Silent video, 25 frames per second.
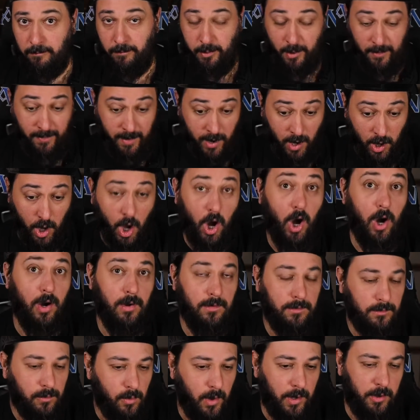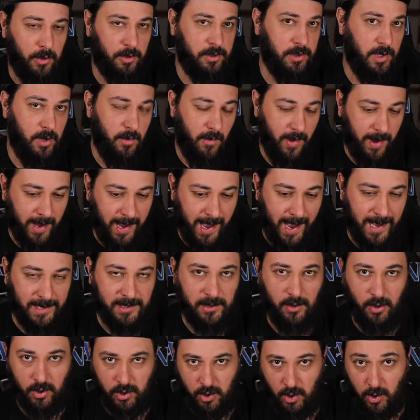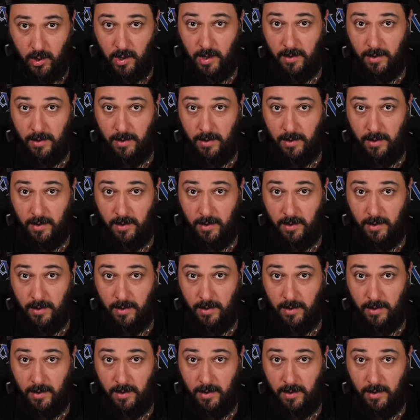proverò quando sarò a casa e non sarò